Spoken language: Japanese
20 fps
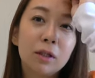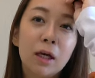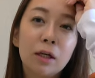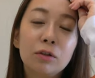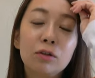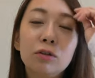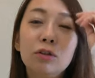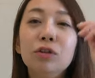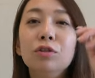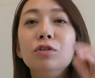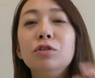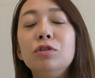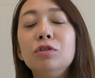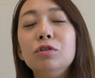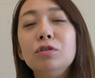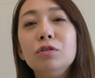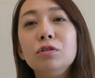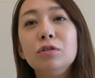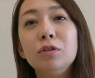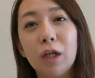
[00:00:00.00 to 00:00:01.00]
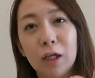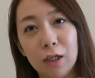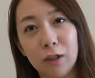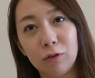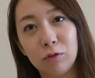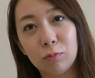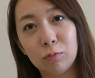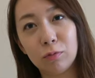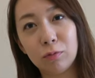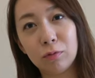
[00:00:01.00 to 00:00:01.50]
190ぐらいだ
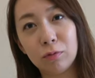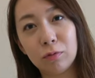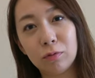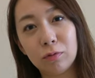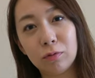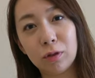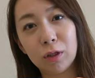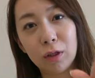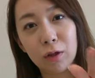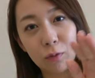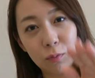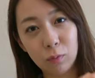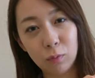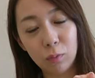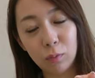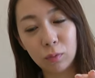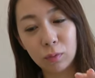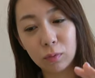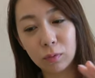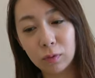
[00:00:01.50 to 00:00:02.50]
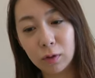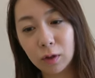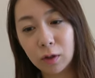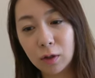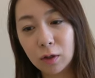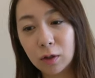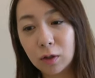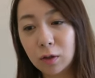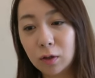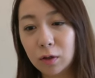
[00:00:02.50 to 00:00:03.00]
と思うんだけど
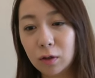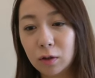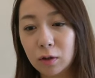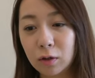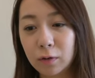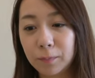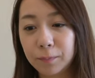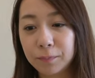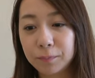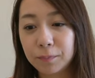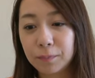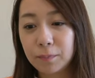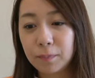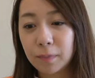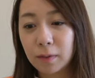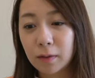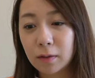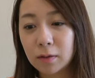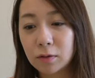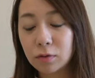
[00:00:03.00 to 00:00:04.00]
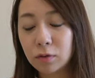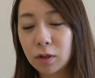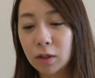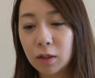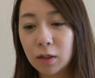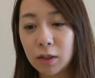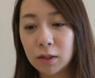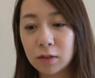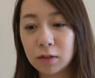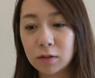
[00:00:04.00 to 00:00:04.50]
そ
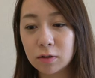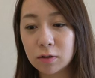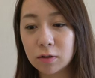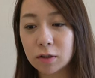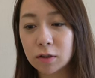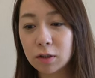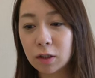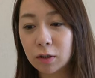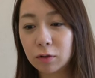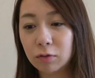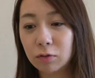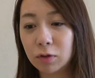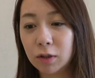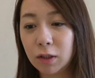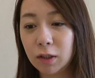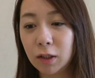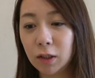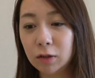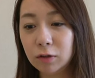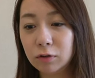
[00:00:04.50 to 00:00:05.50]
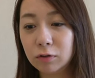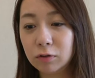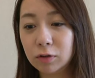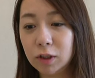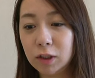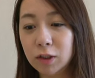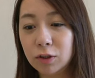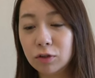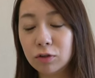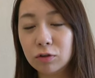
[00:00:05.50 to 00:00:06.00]
れレッスンした後
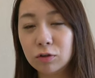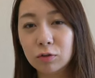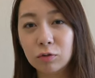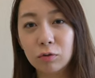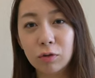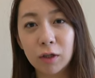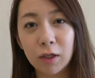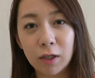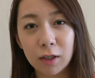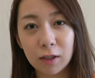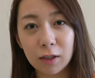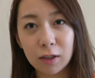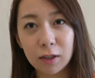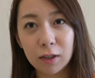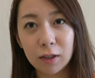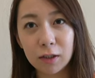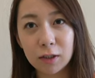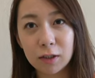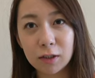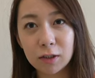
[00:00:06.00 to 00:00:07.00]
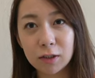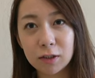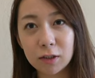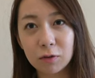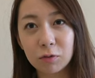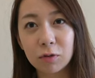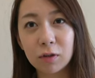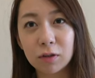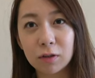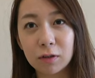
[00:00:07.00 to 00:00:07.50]
220超えした
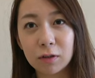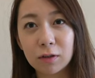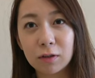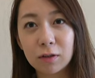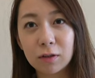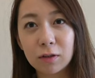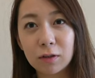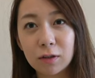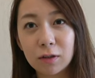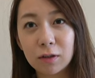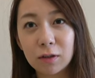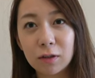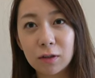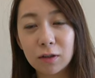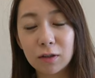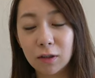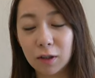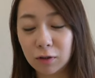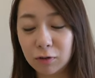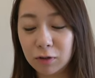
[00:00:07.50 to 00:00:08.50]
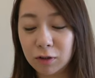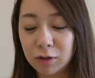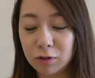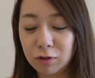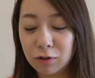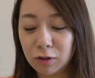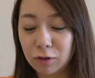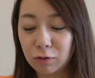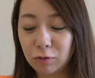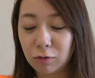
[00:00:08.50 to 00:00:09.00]
のかな
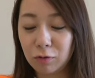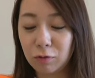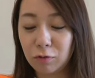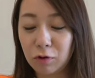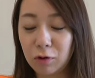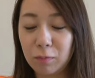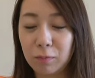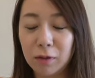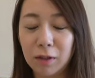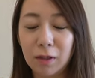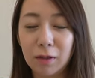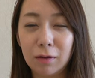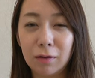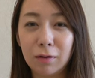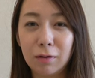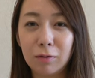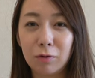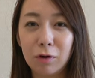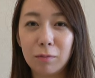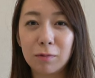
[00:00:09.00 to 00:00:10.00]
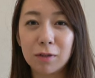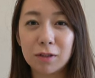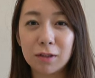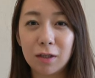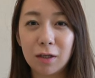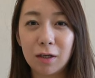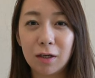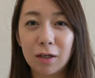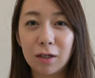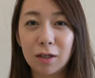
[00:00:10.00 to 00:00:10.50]
220やろ超え超えまし
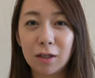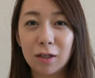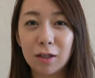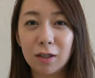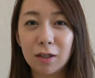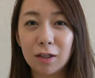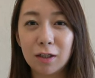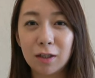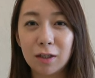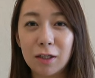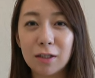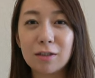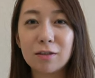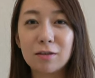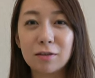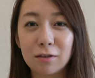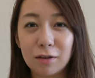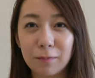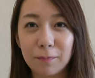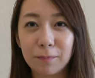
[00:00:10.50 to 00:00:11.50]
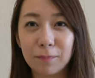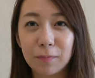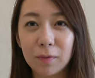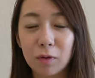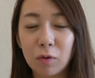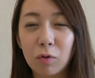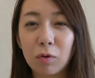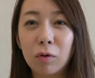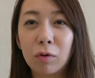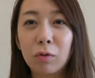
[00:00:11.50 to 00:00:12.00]
た
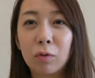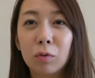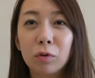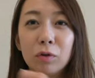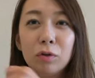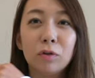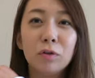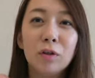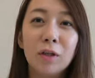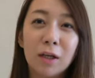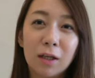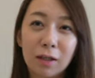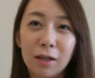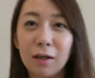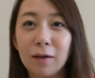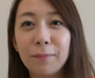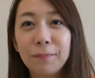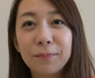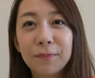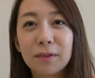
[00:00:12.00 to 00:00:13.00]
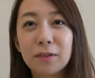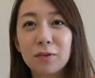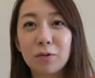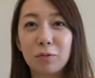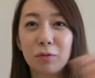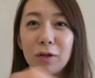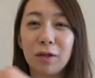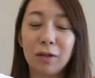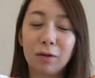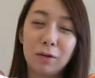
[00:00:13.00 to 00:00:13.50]
レッスン 5, 5級ぐらいでそ
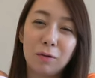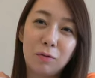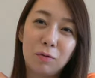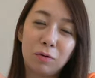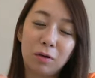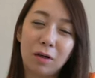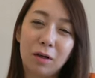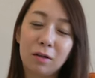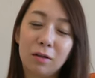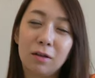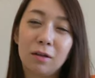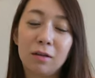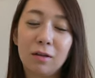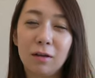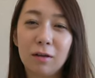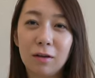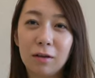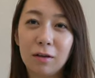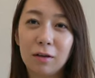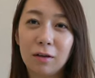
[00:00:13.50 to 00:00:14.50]
れ超えられたんで